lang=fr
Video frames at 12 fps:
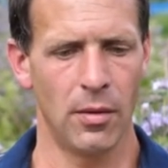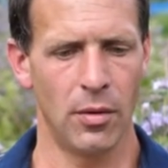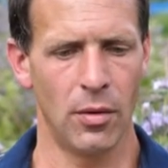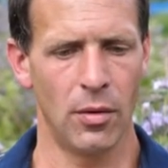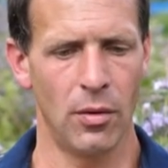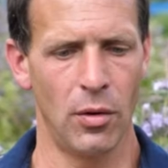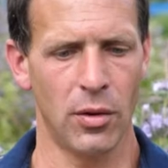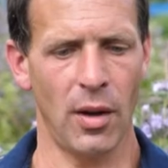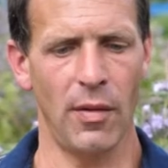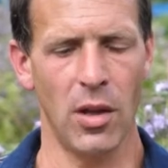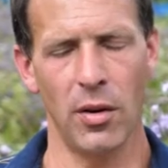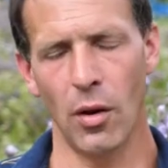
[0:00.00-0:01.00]
euh, le
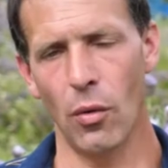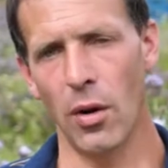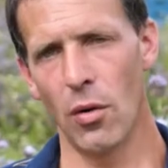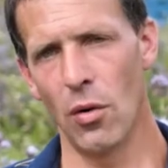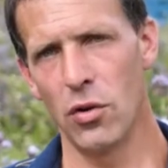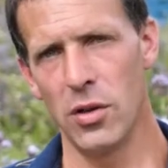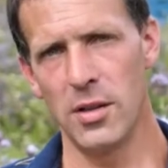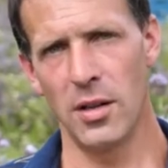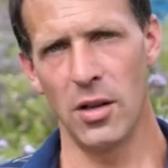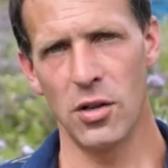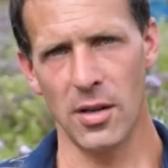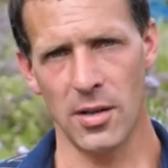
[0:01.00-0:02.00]
travail en agroécologie, c'est
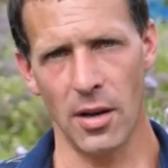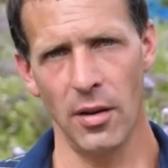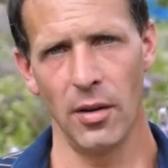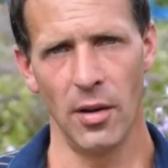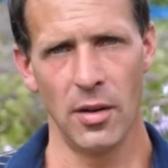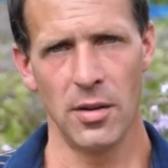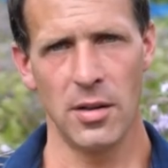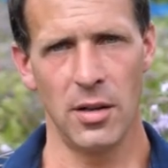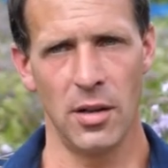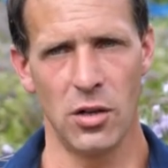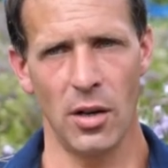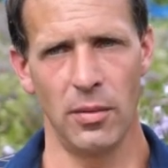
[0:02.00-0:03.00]
déjà ça, c'est
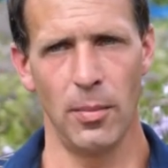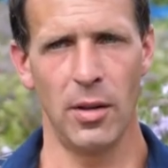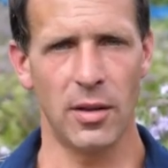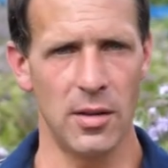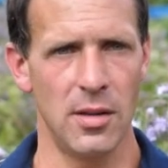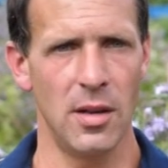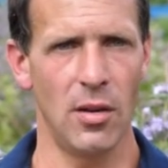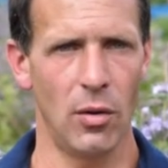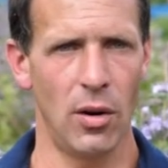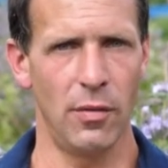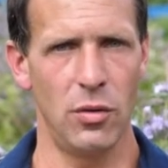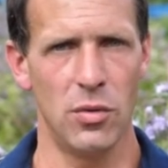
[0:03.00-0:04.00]
déjà de maîtriser
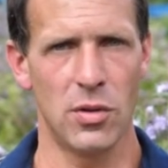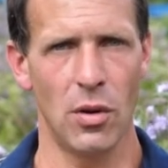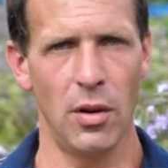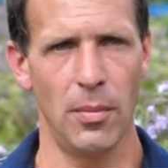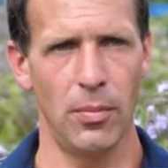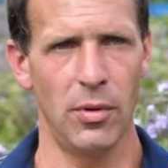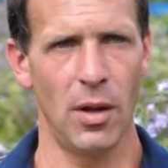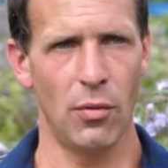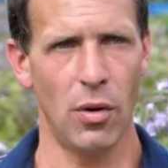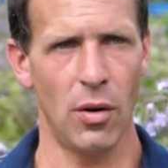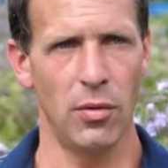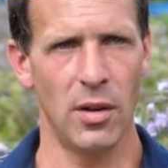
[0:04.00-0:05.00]
la vie du sol et puis
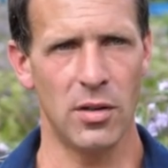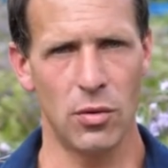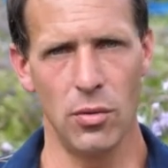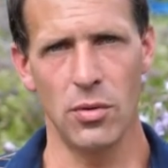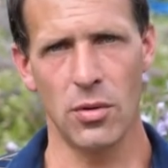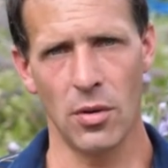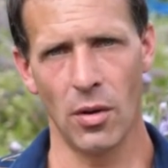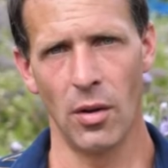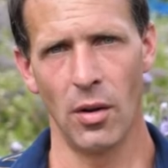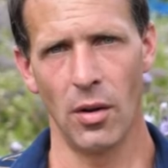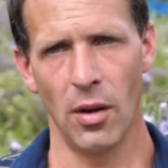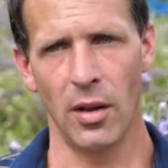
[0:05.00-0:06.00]
d'avoir une astuce
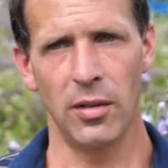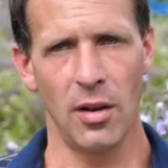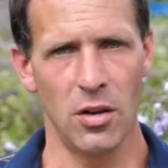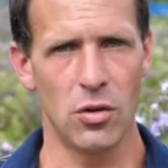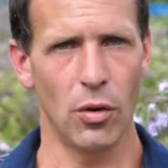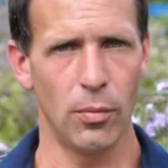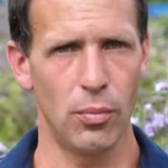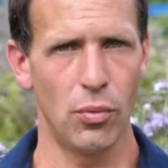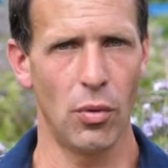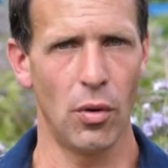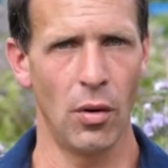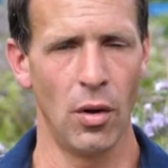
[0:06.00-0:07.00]
intelligente
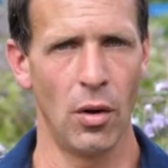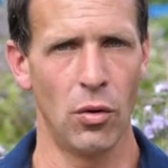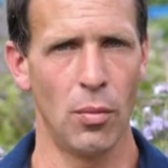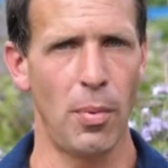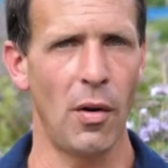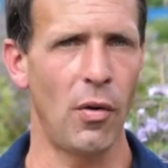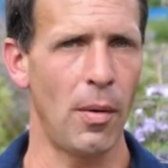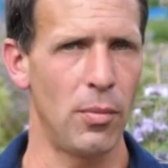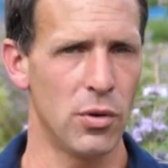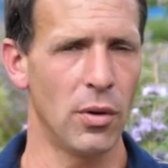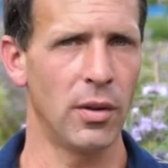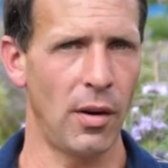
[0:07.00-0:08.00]
pour ne pas avoir
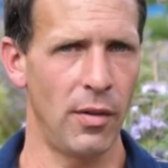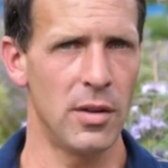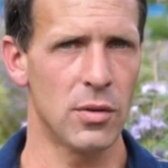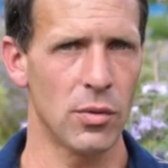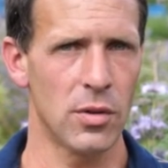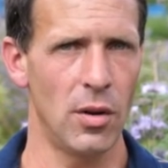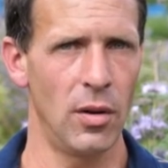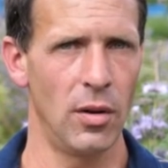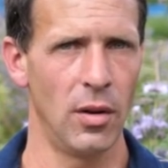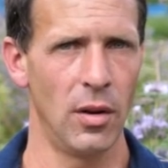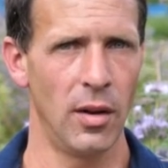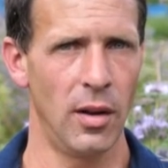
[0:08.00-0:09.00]
besoin de travailler son sol
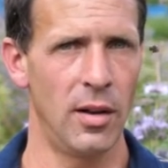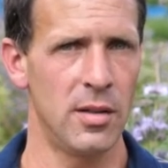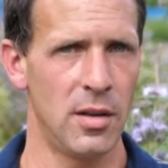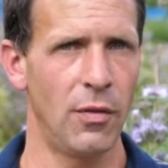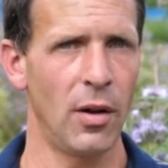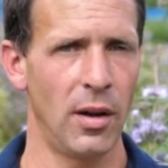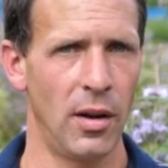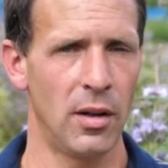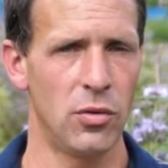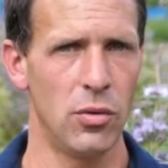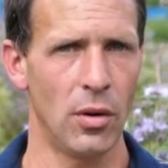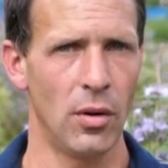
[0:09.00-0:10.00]
et de laisser faire la
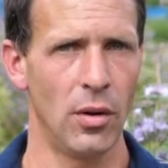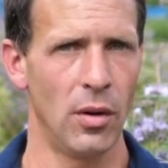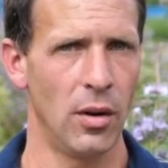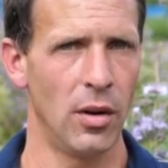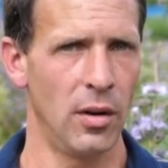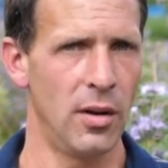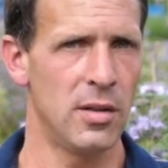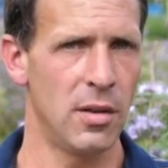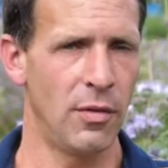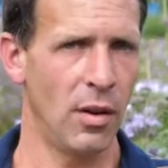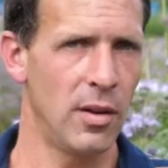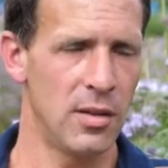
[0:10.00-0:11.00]
nature et de laisser
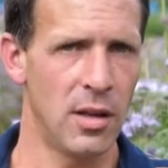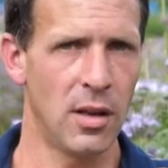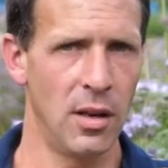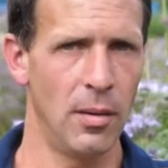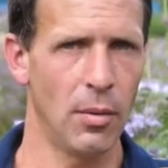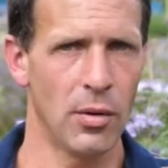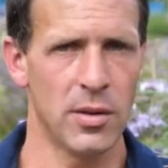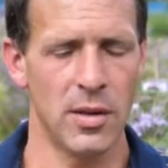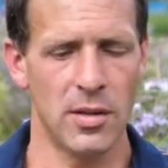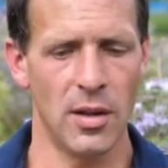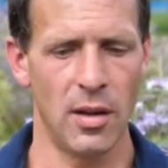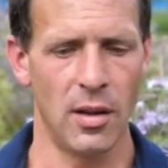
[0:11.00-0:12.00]
faire les équilibres
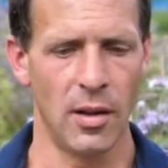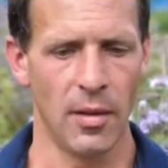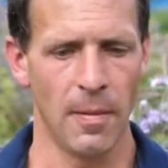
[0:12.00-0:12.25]
s'installer.